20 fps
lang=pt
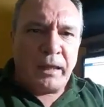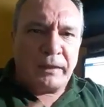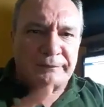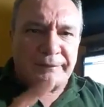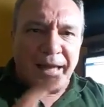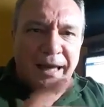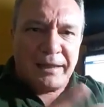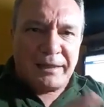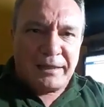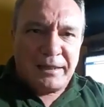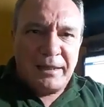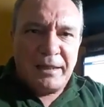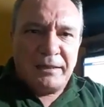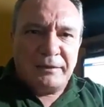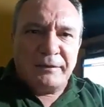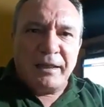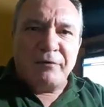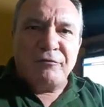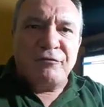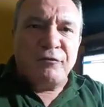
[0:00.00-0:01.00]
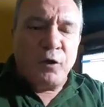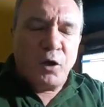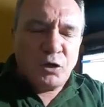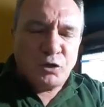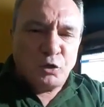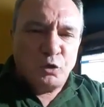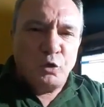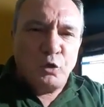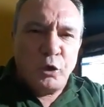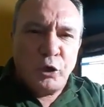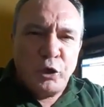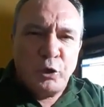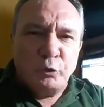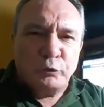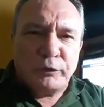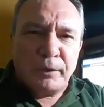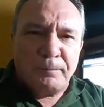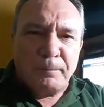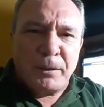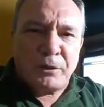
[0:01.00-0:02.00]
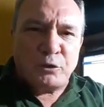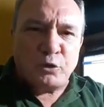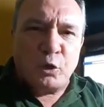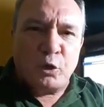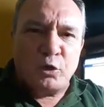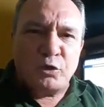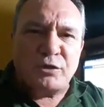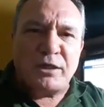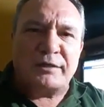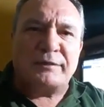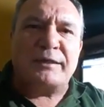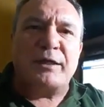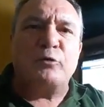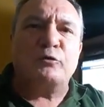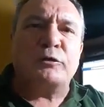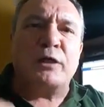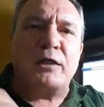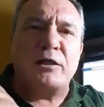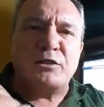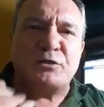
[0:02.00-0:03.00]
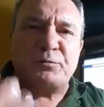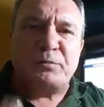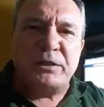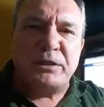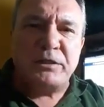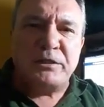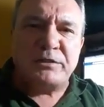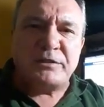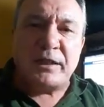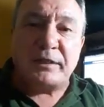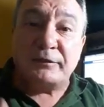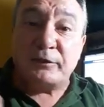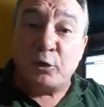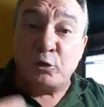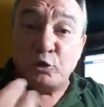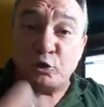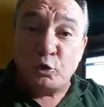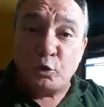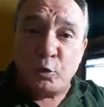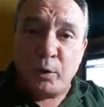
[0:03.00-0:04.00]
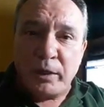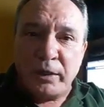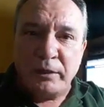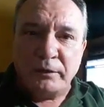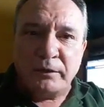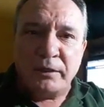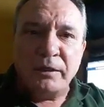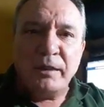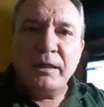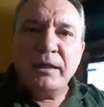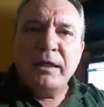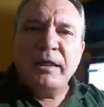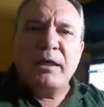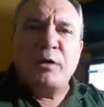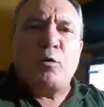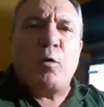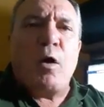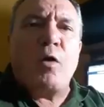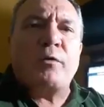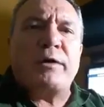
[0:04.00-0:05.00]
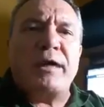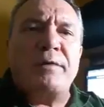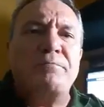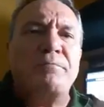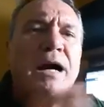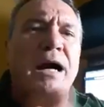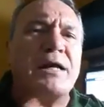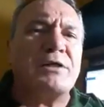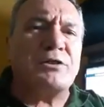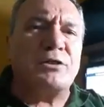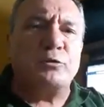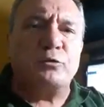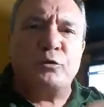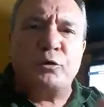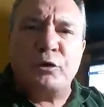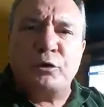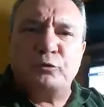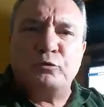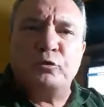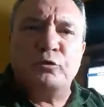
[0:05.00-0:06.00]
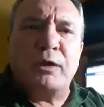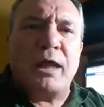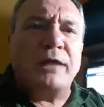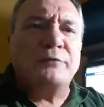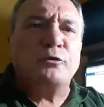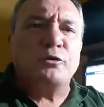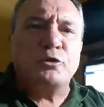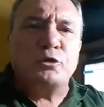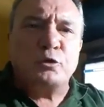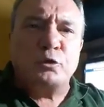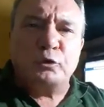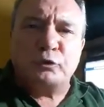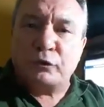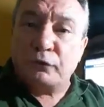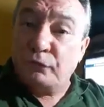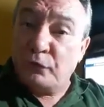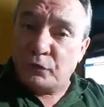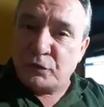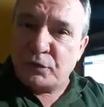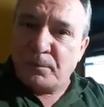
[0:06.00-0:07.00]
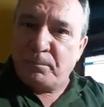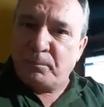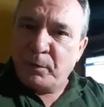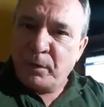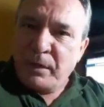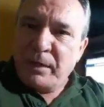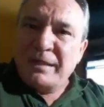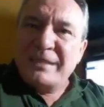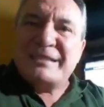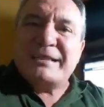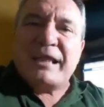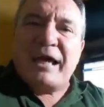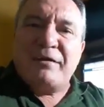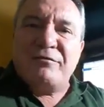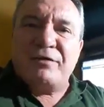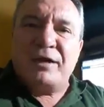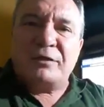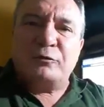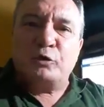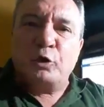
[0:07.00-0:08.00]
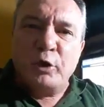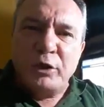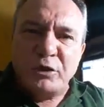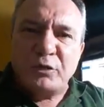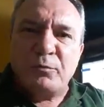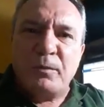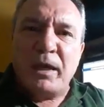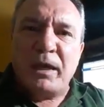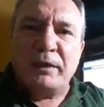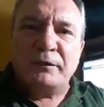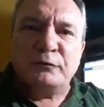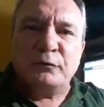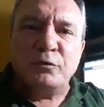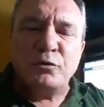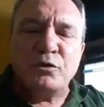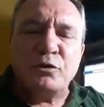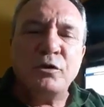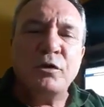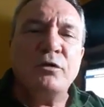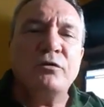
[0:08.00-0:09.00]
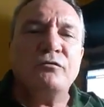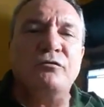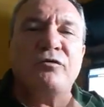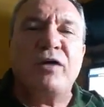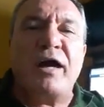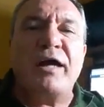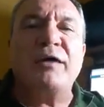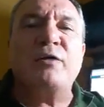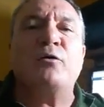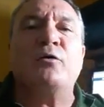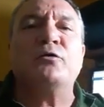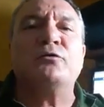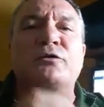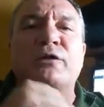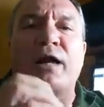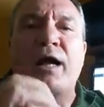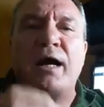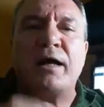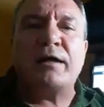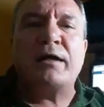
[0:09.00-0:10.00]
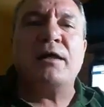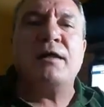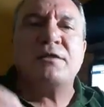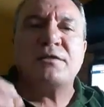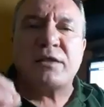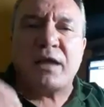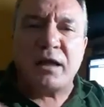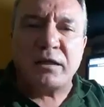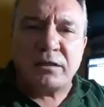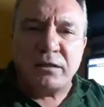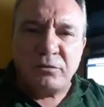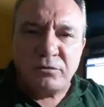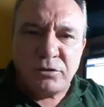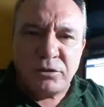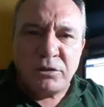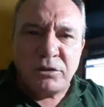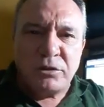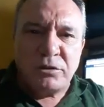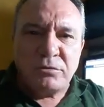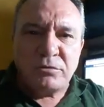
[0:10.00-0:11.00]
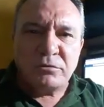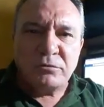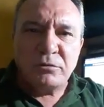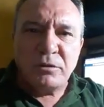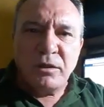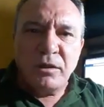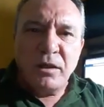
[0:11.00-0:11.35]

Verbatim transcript: Daqui, da foz do rio Tapajós até o Telespides, até o Juruena, em qualquer margem do rio, de um lado ou de outro, que você escavar dois metros, vai encontrar aqueles caquinhos de índio.